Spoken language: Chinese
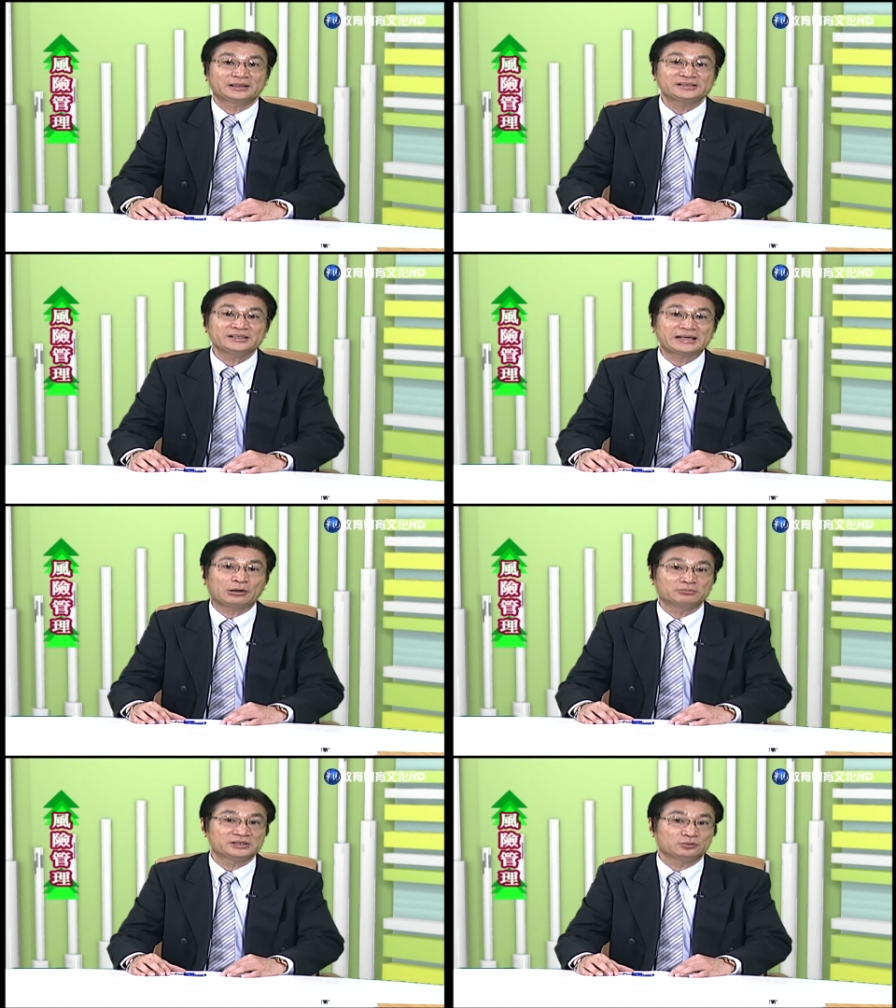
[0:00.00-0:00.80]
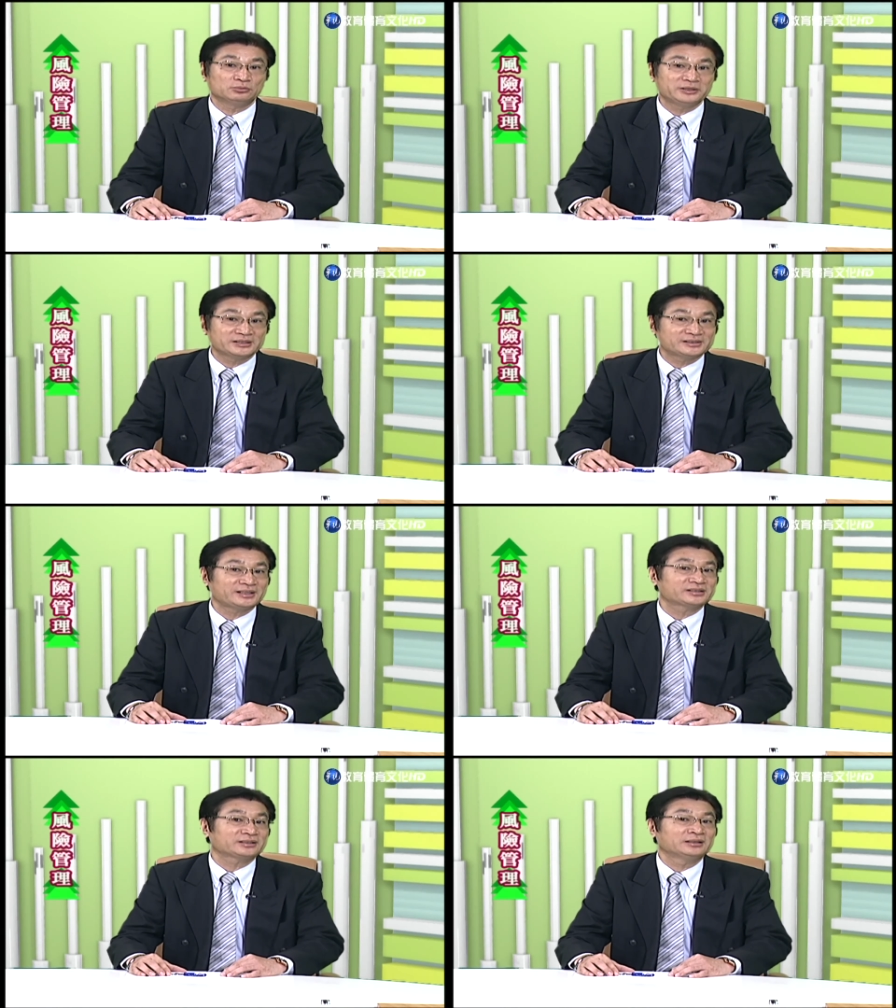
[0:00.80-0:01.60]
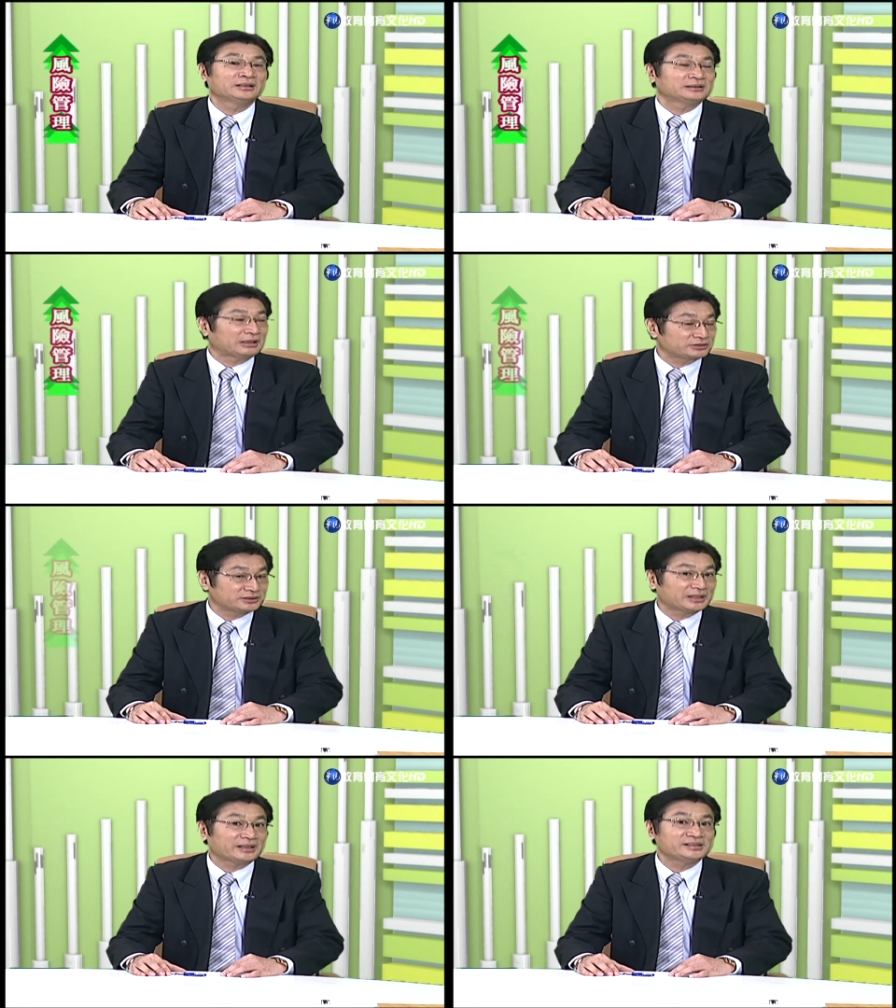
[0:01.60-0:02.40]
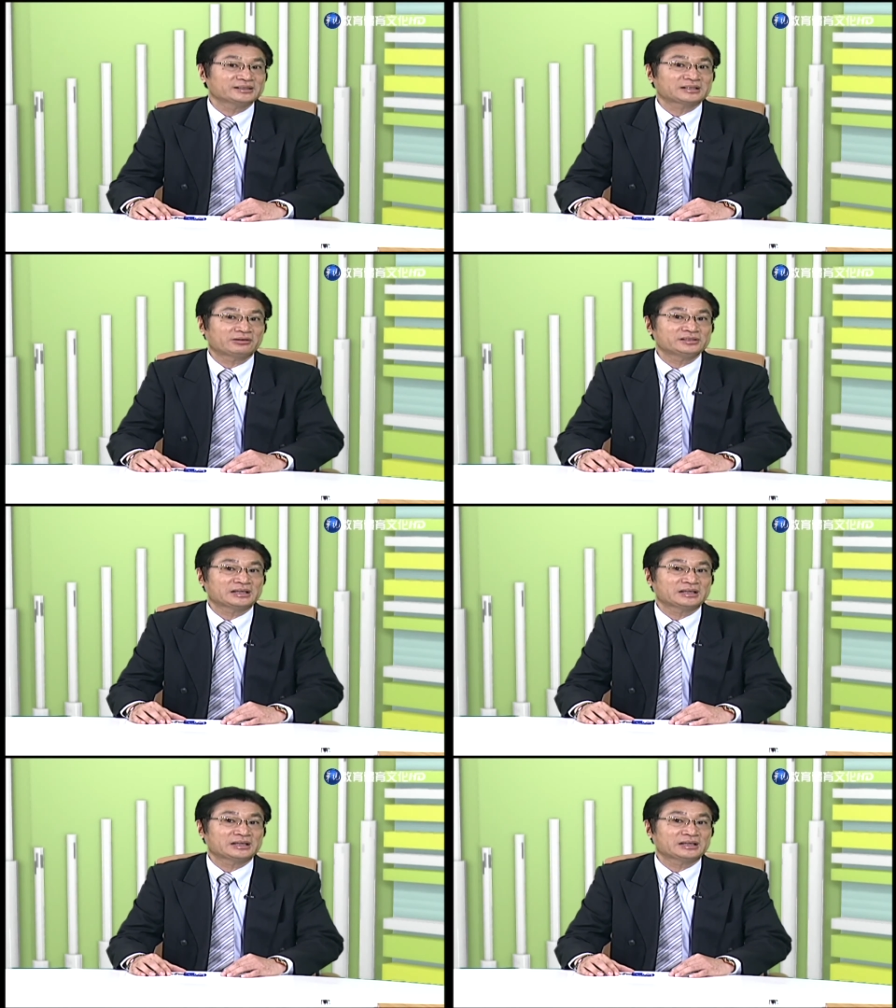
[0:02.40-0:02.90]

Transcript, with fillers: 那接下来我们请吴明哲介绍老师来介绍一